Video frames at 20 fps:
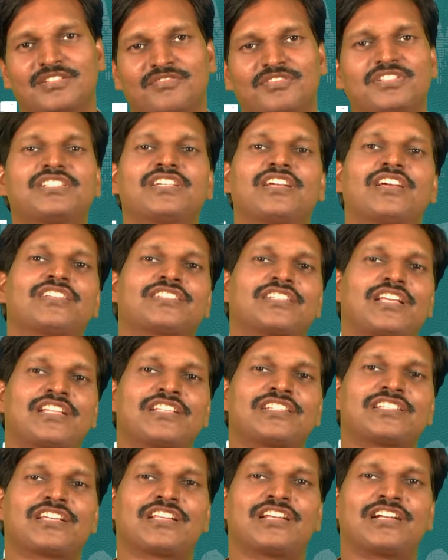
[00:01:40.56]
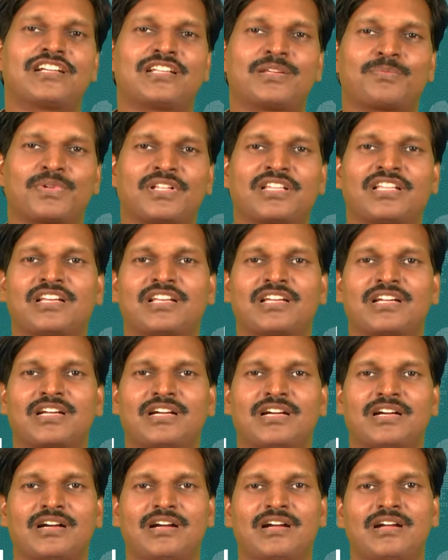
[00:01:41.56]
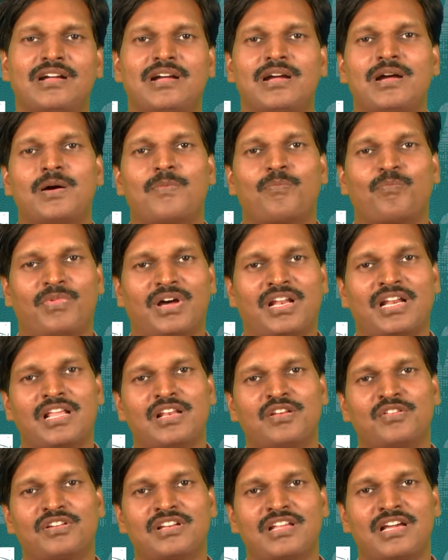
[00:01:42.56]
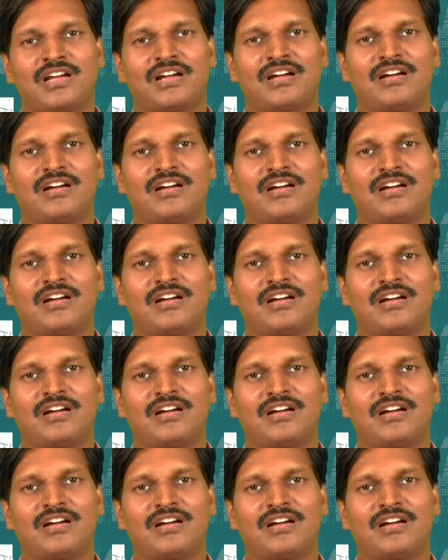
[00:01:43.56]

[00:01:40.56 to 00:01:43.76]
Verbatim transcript: విజయాలు సాధించాలంటే ప్రధానంగా మనలోన